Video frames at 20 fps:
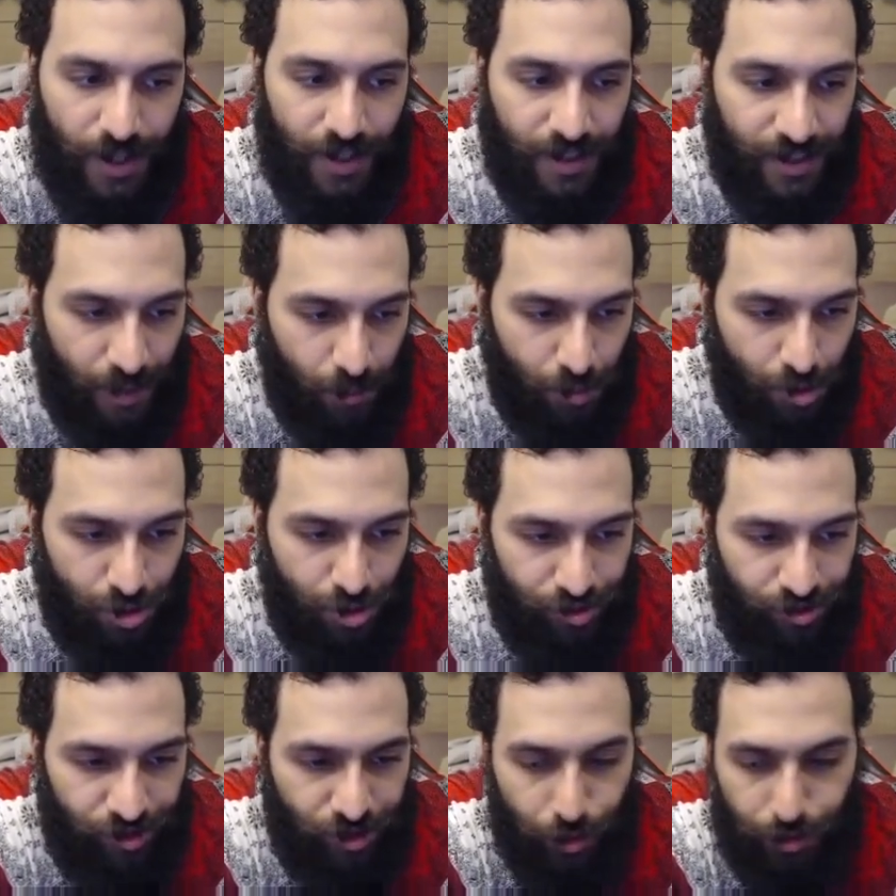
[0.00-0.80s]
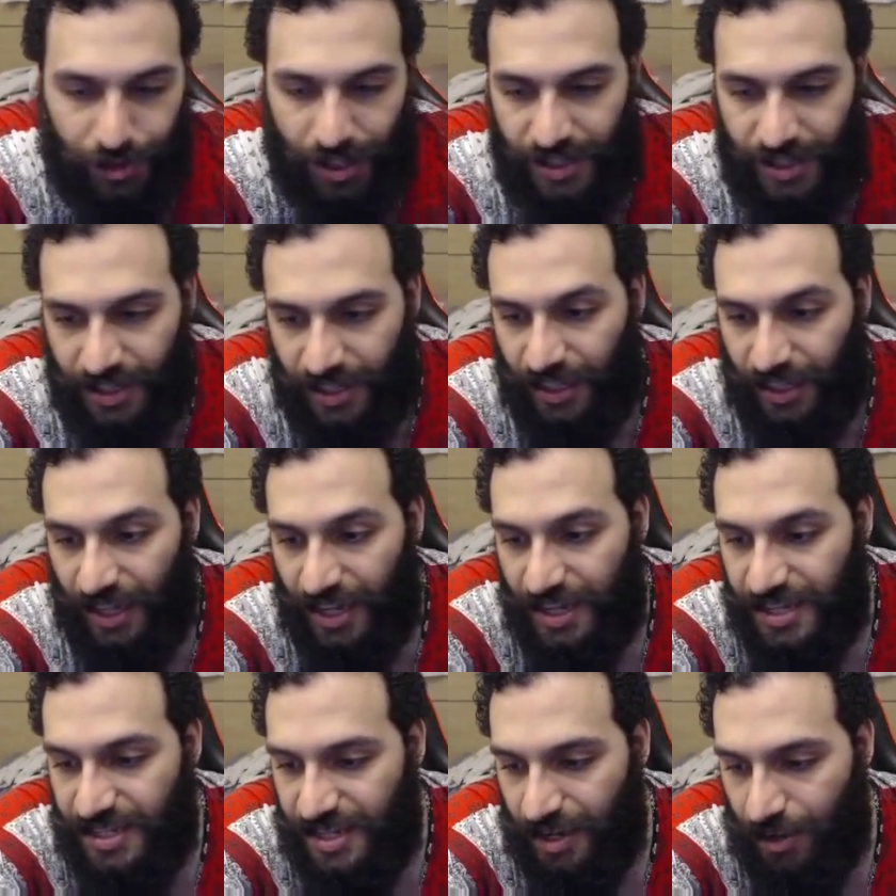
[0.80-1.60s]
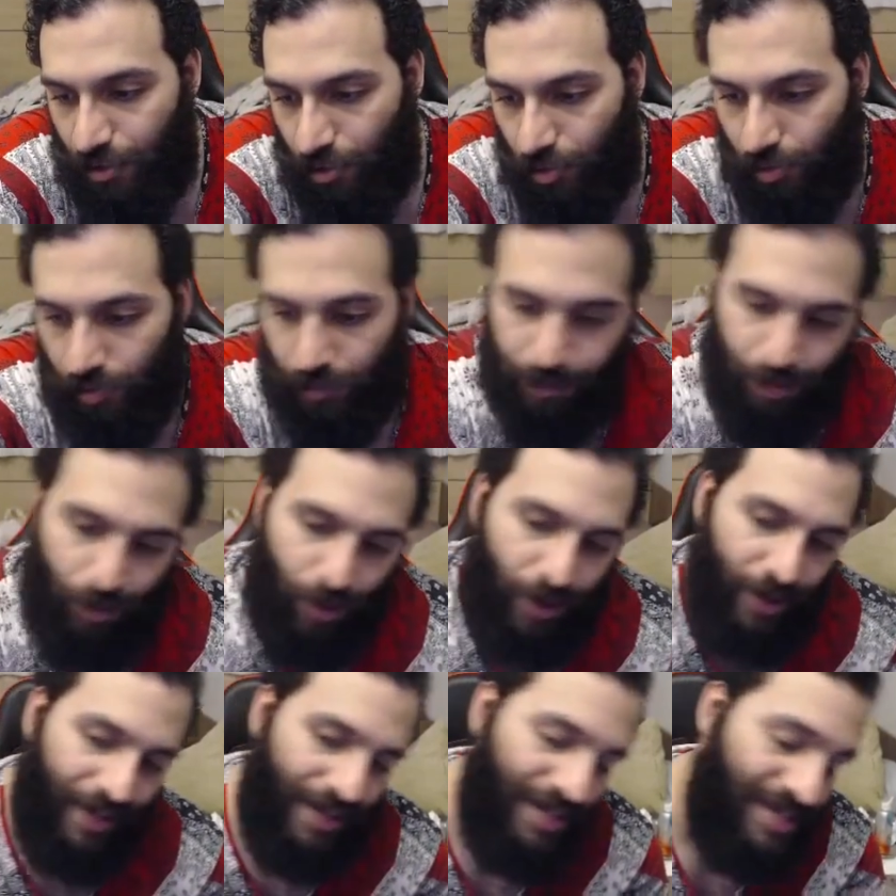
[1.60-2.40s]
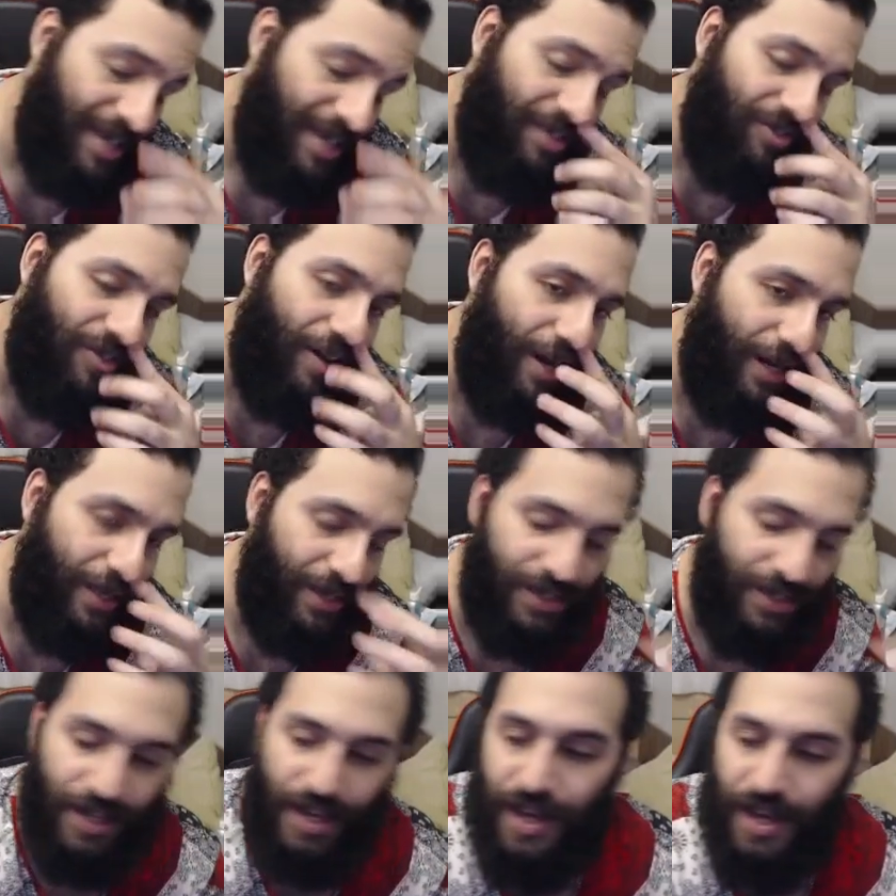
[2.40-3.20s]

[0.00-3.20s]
Temos o Wildred, que esse é o... Pô, esse é diferente.